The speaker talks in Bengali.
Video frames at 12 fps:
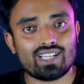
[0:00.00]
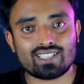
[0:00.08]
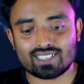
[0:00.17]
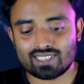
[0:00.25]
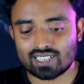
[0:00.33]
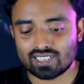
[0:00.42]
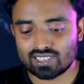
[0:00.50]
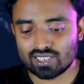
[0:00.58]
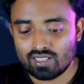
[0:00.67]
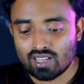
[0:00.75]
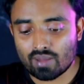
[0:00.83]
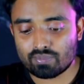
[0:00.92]
অ্যাডটা দেখা শেষ
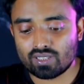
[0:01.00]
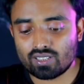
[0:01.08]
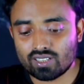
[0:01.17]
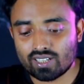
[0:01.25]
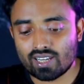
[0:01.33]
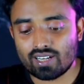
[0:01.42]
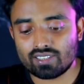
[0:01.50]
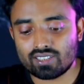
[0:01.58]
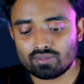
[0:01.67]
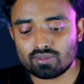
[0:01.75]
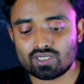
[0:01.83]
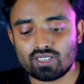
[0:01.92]
আপনাদের গ্যালারিতে
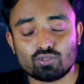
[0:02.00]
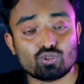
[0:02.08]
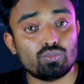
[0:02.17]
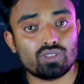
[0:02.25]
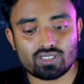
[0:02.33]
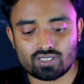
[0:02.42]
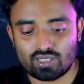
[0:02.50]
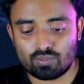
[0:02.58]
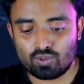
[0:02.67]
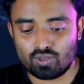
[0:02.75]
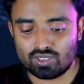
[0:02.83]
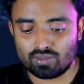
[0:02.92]
সে ছবিটা সেভ
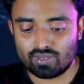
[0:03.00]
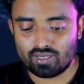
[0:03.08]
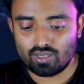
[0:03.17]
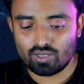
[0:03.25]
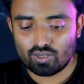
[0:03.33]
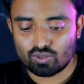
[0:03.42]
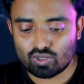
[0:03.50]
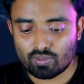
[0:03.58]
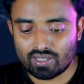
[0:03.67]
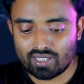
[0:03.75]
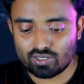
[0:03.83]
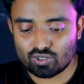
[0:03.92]
হয়ে যাবে তো
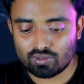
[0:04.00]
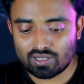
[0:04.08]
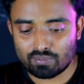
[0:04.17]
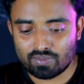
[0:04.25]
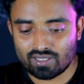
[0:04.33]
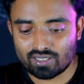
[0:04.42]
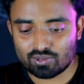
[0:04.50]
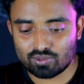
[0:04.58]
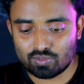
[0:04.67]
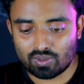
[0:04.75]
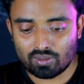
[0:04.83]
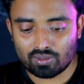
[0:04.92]
এবার এই ছবিটা আপনারা একটু
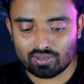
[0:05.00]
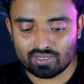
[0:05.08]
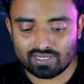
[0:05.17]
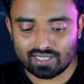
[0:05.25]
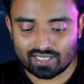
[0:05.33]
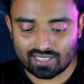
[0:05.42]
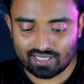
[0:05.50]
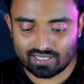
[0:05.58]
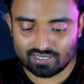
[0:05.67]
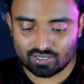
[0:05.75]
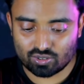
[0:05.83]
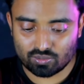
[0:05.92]
ভালো করে দেখেন
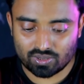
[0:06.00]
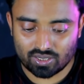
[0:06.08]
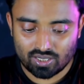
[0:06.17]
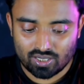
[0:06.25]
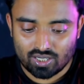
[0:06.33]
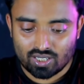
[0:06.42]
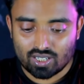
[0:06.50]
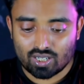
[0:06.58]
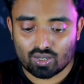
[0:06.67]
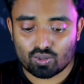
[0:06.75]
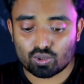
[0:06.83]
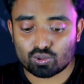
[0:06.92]
যে ছবিটা
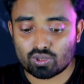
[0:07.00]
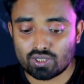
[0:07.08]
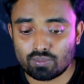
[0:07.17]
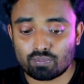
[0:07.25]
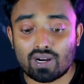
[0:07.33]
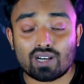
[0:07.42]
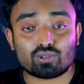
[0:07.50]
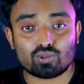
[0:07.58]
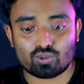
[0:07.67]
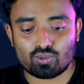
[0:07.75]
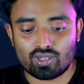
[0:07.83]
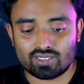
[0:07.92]
কতখানি
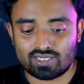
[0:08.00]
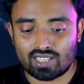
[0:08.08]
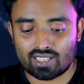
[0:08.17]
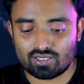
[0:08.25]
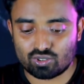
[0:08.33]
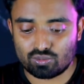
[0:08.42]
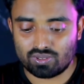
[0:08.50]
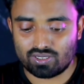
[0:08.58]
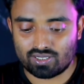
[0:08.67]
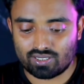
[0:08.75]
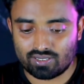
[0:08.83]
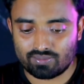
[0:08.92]
পার্থক্য আছে আগের ছবি
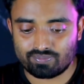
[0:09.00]
থেকে